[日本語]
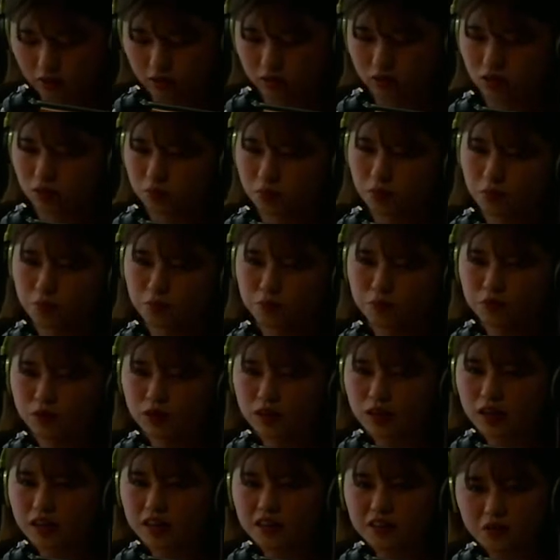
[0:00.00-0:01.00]
トロポップ
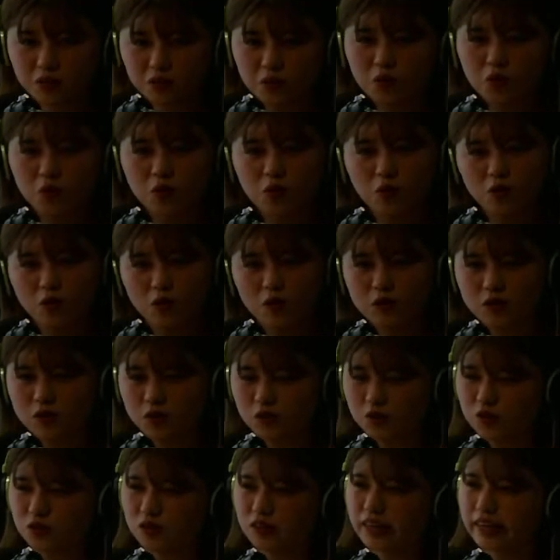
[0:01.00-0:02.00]
系の
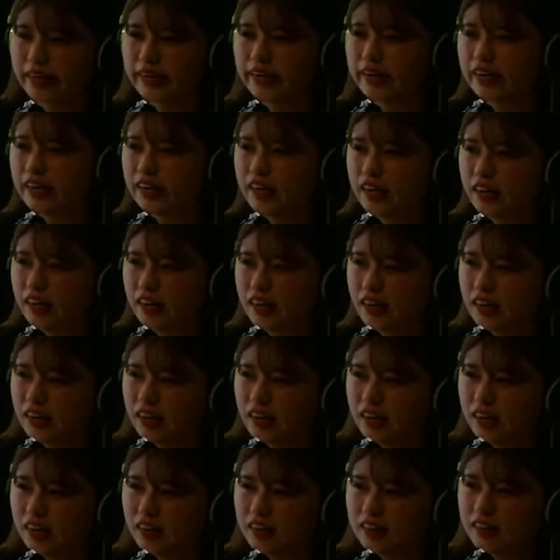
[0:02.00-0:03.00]
曲が
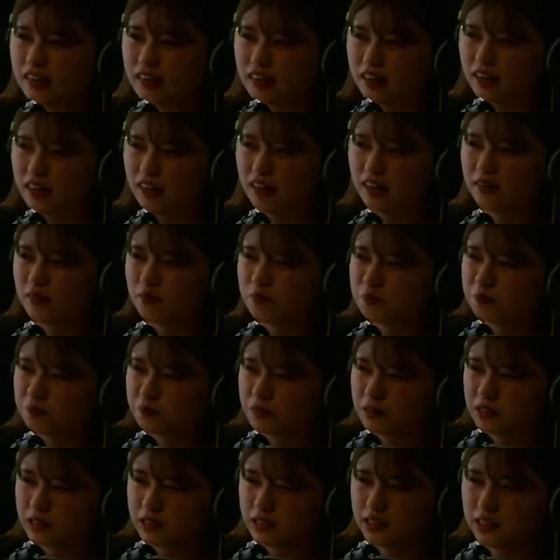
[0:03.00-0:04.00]
なんか
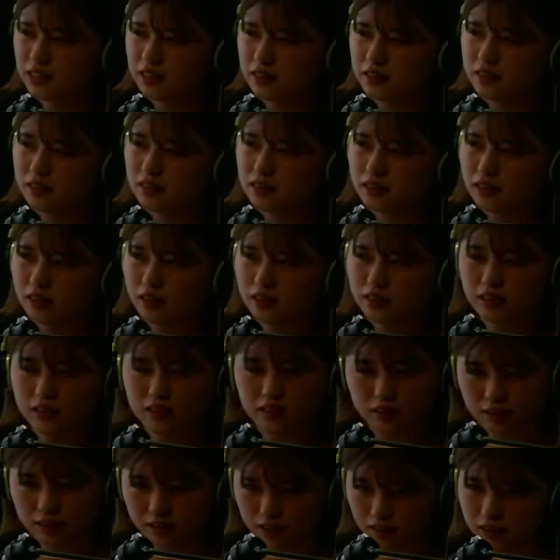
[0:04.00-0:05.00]
潜在
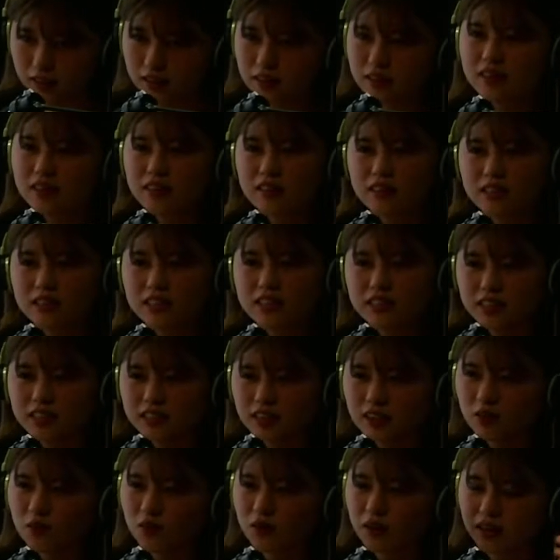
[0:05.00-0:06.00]
的に好き
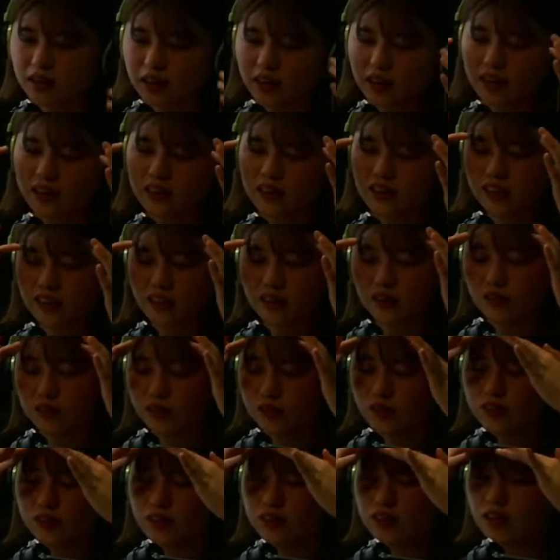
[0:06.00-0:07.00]
なのかなっていう
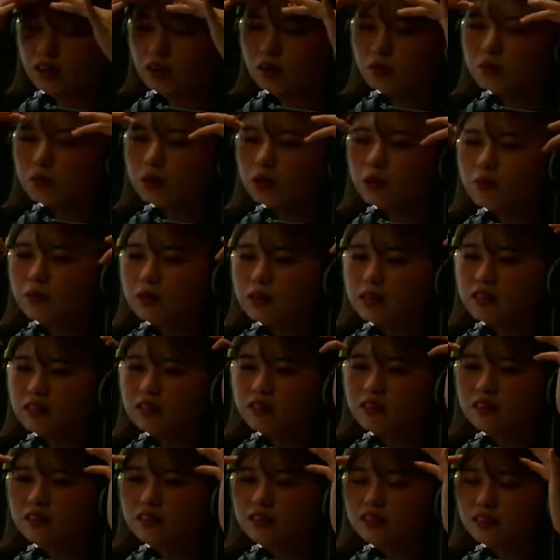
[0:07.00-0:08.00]
ふうには思いま
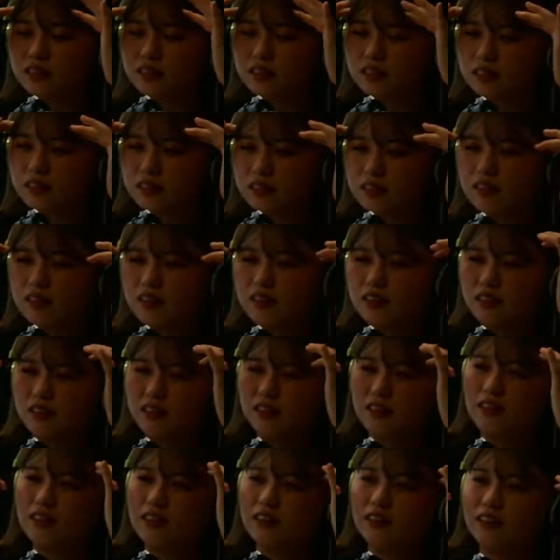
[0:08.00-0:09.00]
す。
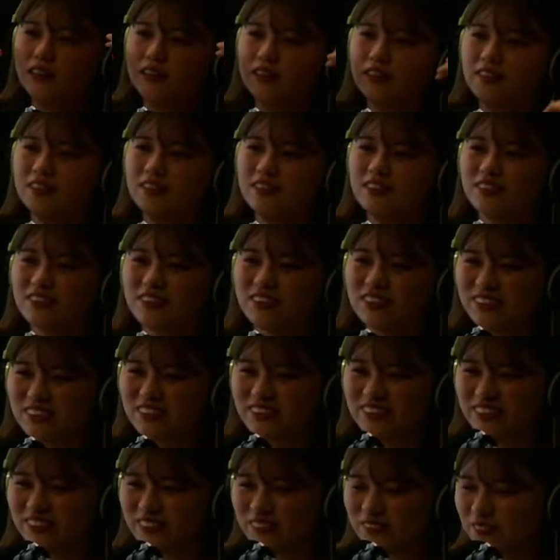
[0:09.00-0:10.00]
ふふ
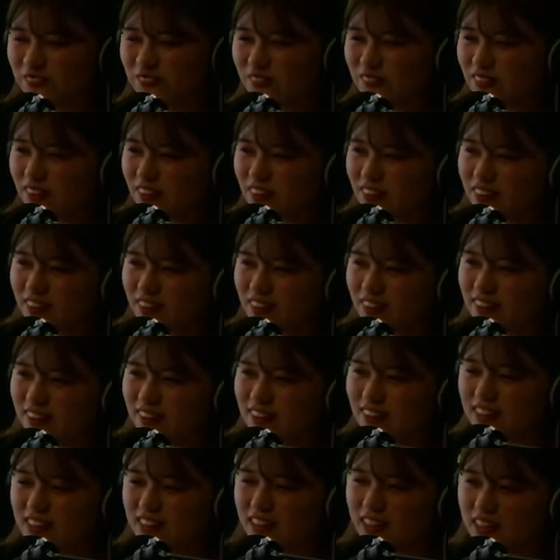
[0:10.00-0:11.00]
ふ。
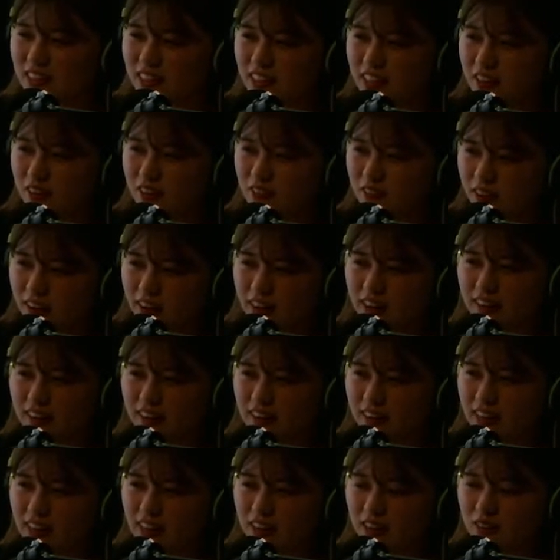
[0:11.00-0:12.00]
で、最近は、
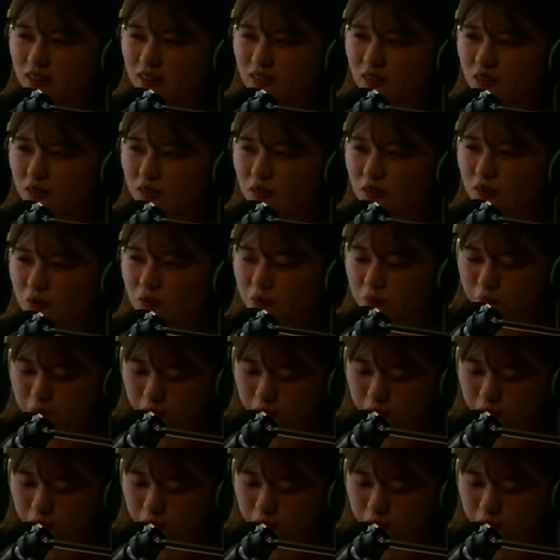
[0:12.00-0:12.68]
えっと、